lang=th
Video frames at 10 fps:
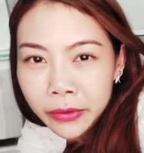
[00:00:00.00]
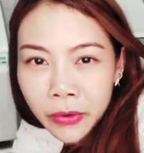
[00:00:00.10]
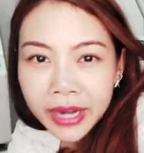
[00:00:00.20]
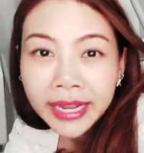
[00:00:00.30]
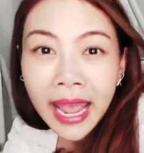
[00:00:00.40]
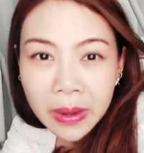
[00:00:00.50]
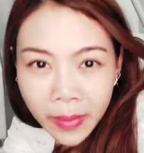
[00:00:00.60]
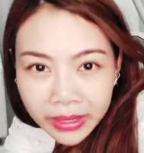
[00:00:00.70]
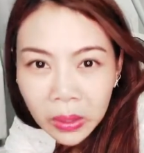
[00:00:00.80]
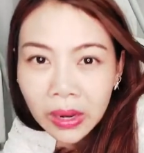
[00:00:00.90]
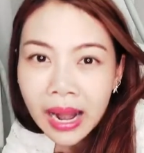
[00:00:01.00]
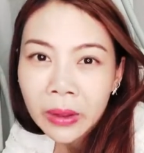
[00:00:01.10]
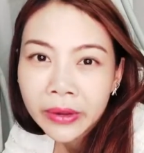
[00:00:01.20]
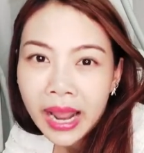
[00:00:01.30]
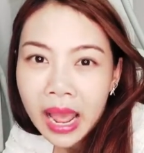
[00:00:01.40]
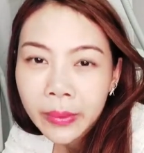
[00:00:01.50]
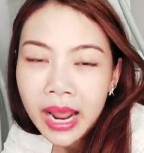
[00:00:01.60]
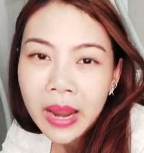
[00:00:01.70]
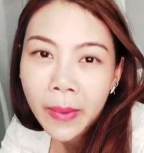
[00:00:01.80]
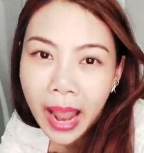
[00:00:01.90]
นวดไขมันของเรานะคะ เพื่อ
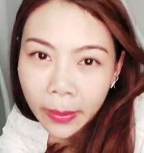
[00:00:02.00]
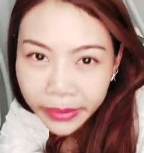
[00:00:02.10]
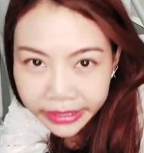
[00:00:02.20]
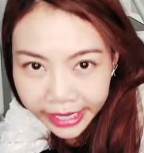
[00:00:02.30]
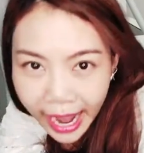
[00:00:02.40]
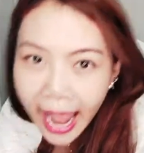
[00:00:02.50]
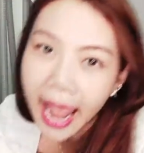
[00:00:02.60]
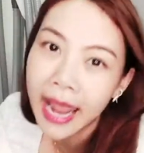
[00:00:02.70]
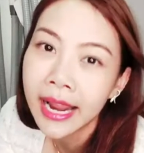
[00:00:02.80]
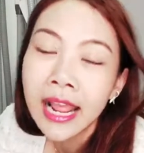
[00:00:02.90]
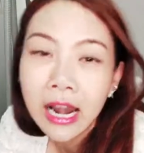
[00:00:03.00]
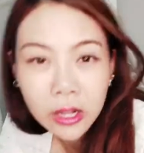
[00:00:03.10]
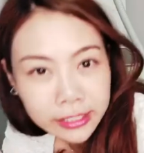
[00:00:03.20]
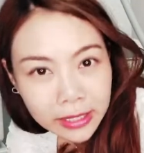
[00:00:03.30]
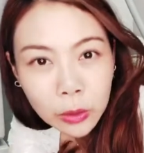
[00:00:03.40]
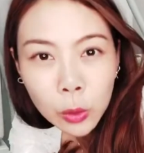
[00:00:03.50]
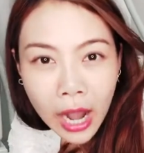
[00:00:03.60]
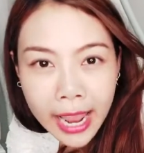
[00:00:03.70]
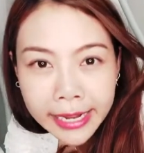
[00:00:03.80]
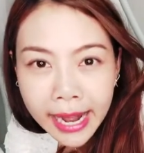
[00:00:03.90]
ให้พังผืดหาย แล้วก็เซลลู
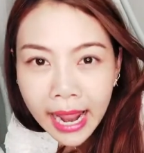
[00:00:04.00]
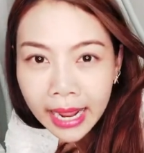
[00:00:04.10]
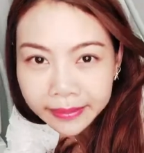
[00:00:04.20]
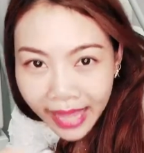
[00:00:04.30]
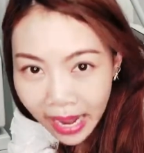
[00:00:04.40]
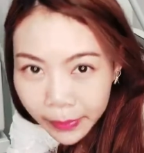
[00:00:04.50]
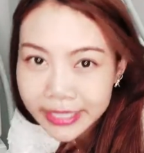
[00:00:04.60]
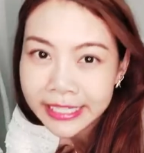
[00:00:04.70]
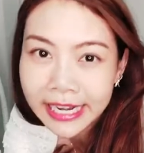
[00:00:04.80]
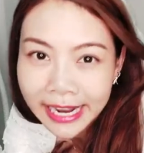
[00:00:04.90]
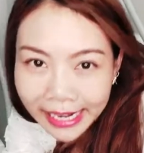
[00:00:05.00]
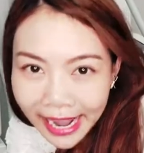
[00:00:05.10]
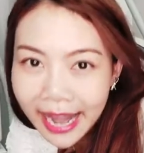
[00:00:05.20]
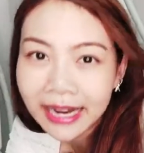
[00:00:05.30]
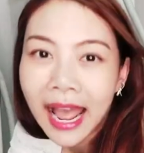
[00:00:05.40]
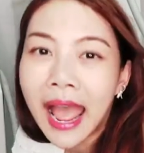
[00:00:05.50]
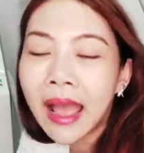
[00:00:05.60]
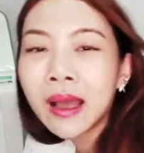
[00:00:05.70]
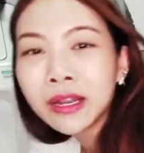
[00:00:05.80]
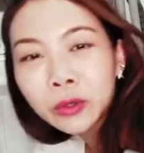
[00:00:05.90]
ไลท์เนี่ยแตกเป็นชิ้นเล็ก ๆ ค่ะ
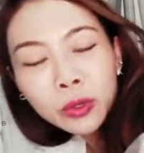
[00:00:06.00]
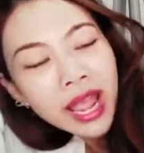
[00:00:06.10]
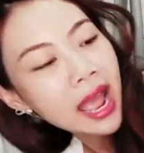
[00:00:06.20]
ทุก